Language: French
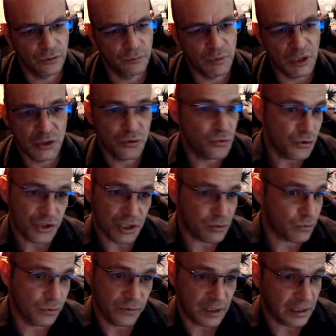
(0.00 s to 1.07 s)
bah, du coup j'ai
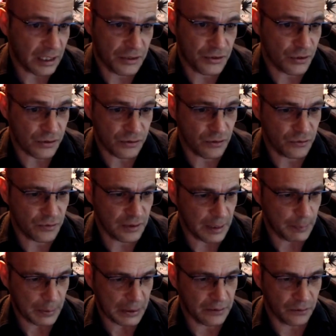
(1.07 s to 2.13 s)
trouvé quelque chose de suite
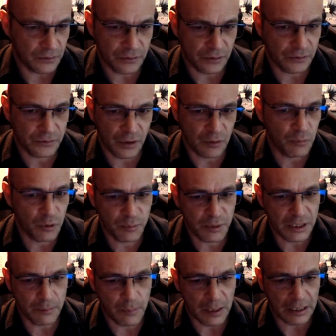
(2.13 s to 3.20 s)
après dans, le
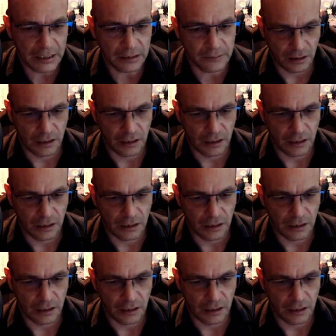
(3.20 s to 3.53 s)
mobile pareil.